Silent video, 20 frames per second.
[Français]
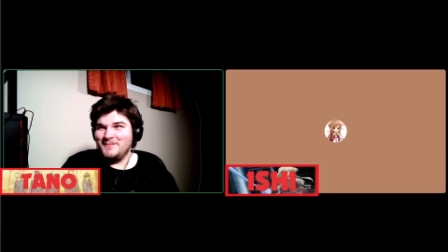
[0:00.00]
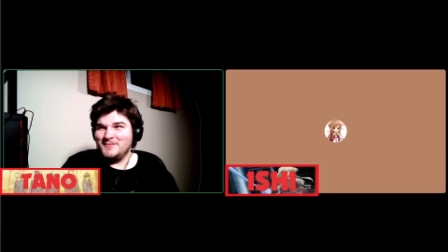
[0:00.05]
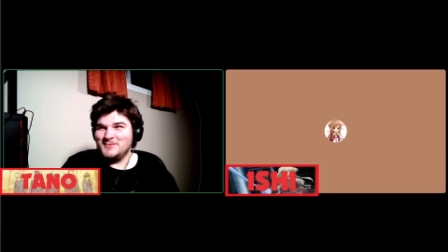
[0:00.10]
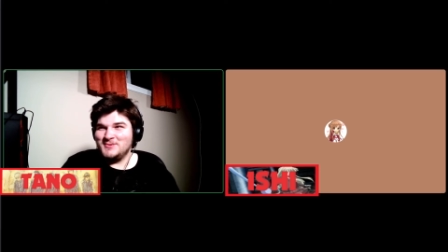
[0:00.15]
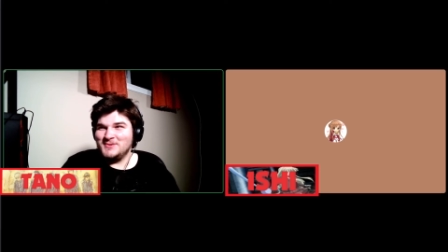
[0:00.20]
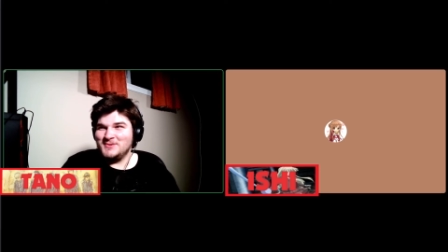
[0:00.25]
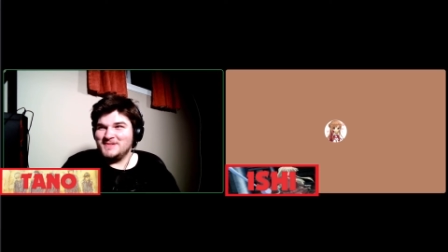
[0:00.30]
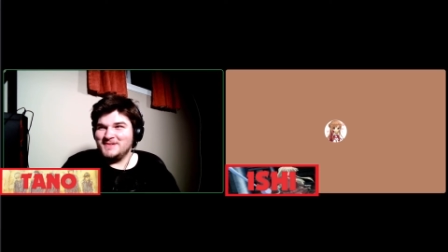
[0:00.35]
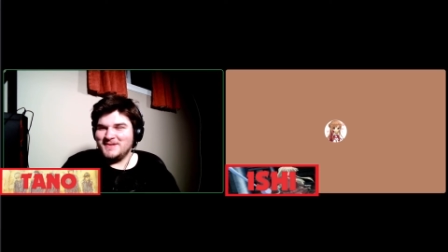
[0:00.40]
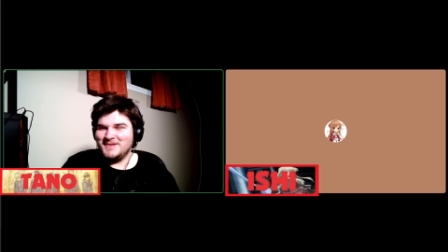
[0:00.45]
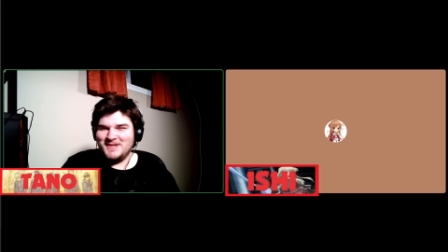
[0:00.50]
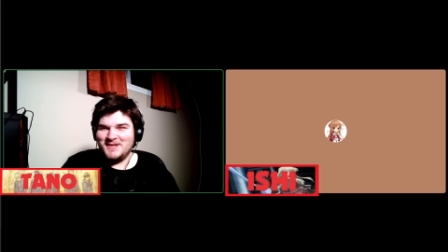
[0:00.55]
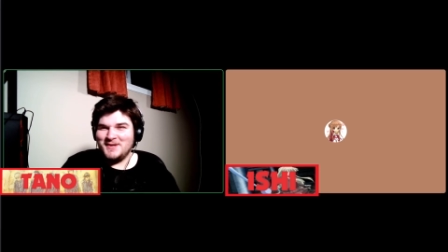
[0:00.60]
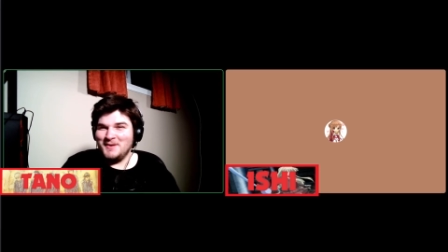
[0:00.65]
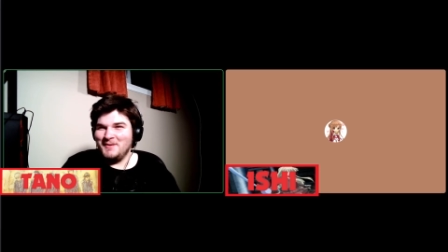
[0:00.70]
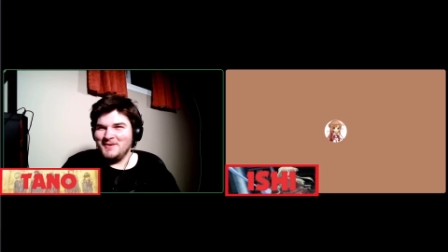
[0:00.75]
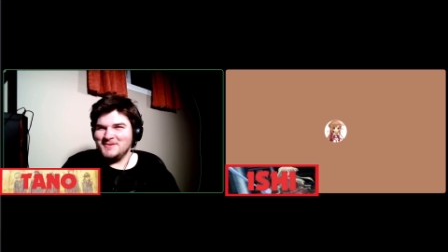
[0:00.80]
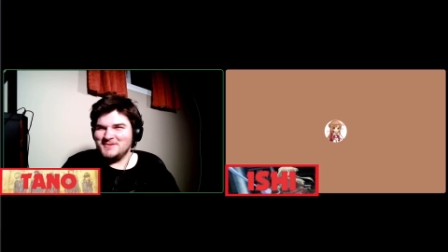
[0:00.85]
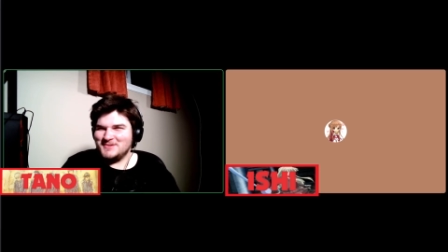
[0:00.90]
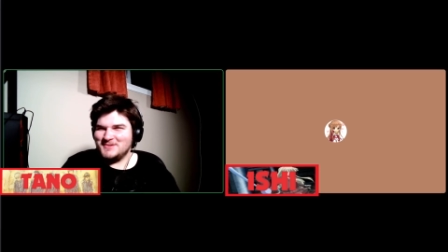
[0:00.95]
jeudi qui
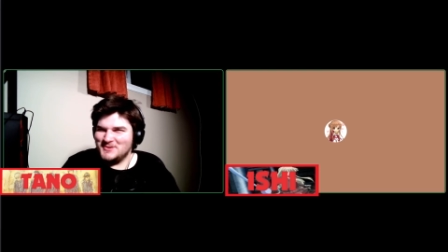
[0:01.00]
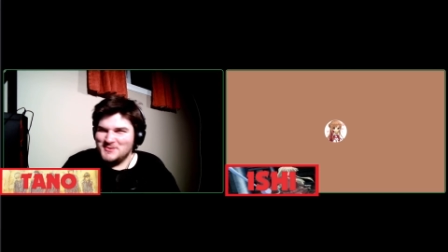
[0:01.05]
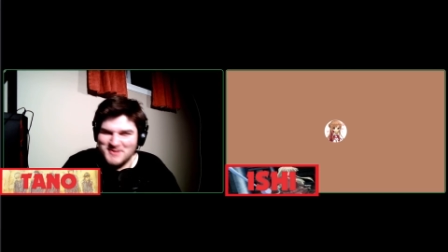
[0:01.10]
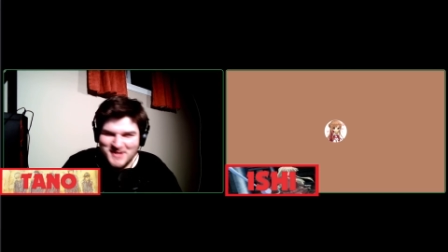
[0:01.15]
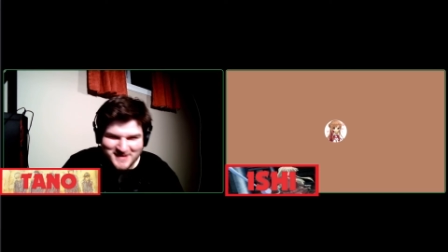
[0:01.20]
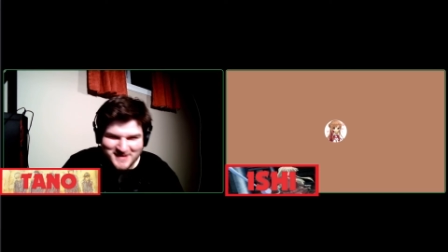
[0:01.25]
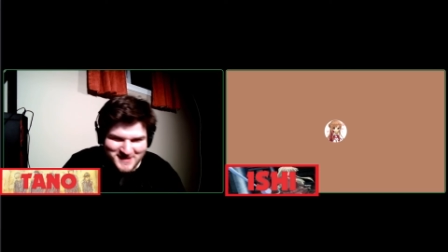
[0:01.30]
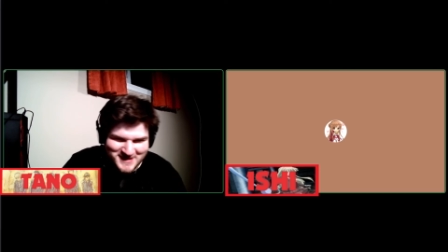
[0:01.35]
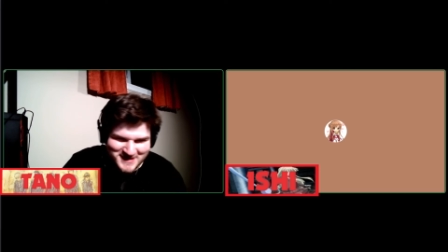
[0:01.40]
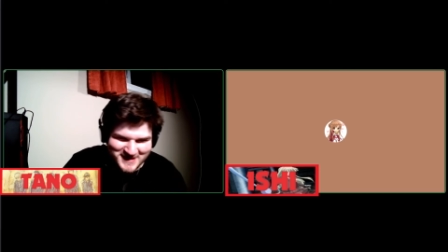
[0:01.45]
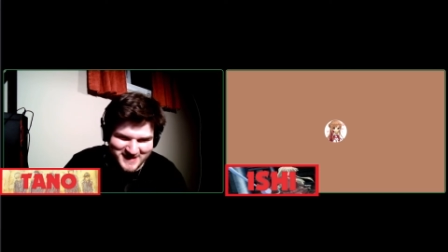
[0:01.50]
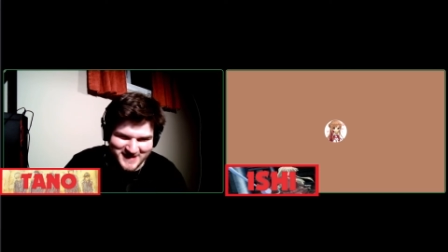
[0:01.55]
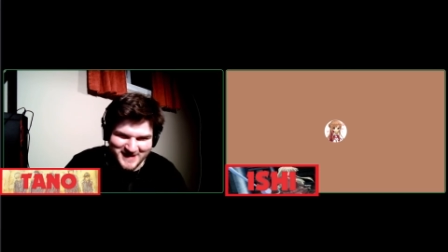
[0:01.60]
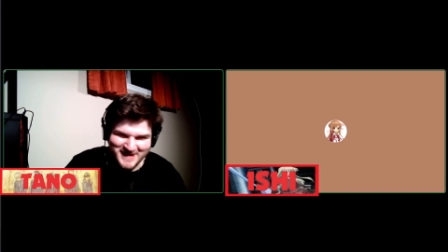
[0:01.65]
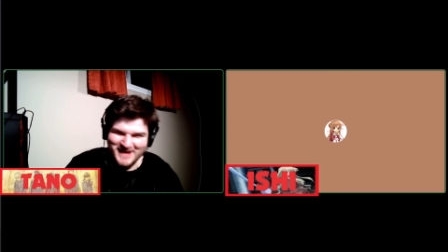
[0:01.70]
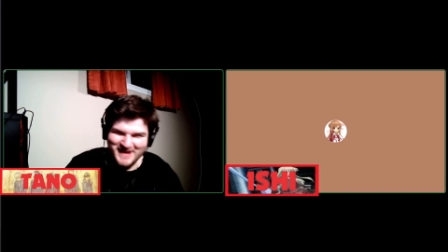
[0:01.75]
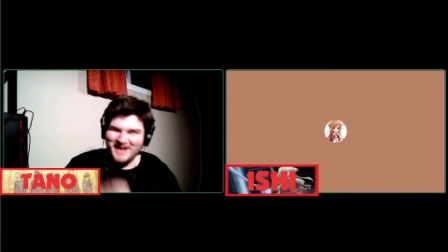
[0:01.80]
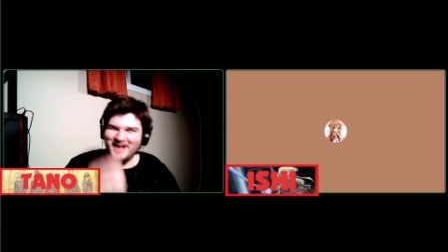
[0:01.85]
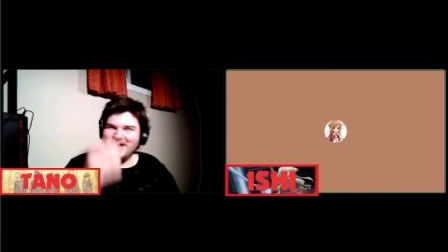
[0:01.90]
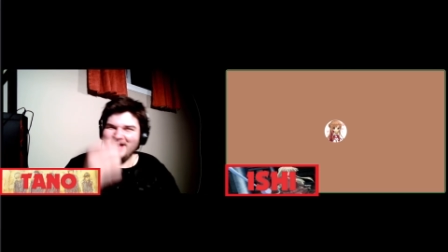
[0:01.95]
commence. Ah, ah,
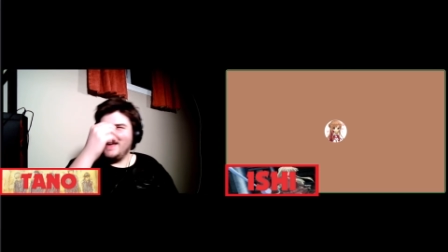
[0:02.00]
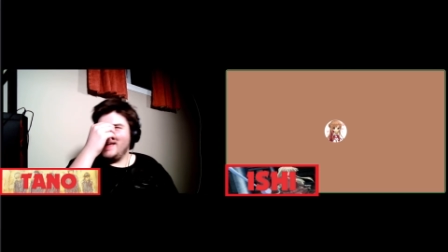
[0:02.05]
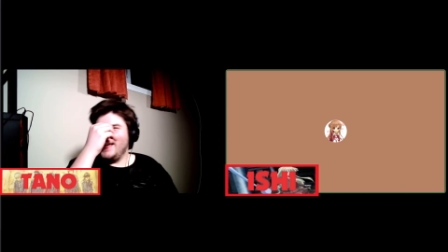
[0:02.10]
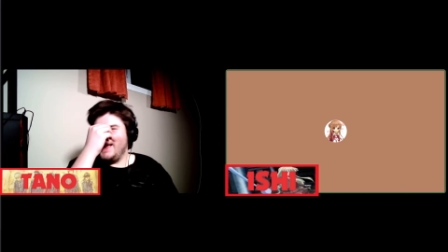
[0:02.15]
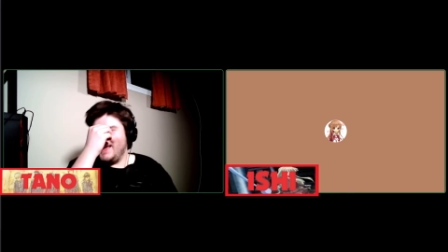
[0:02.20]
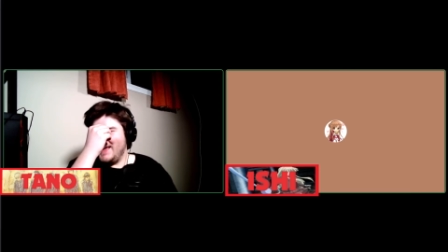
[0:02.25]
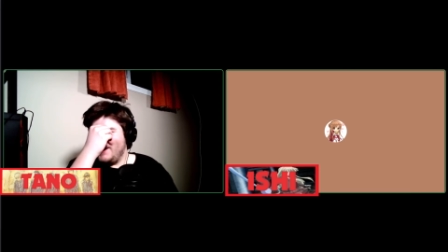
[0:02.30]
non, non, non. non,